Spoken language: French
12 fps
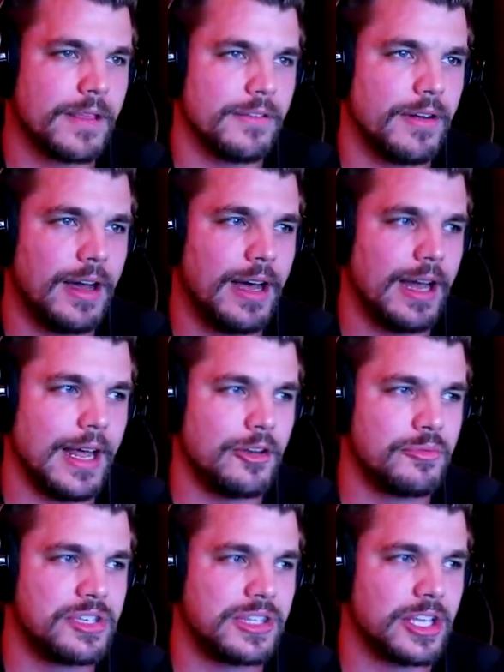Voilà,
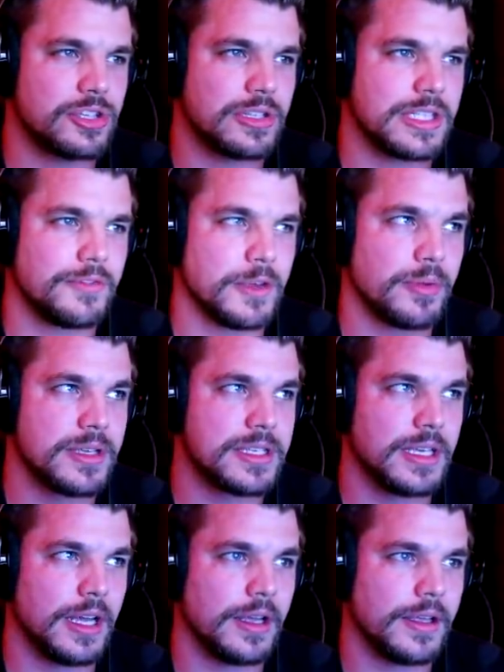le petit headshot qui fait
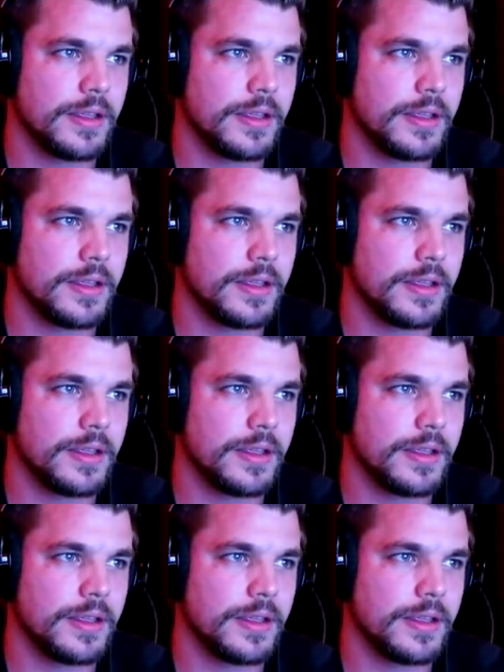plaisir.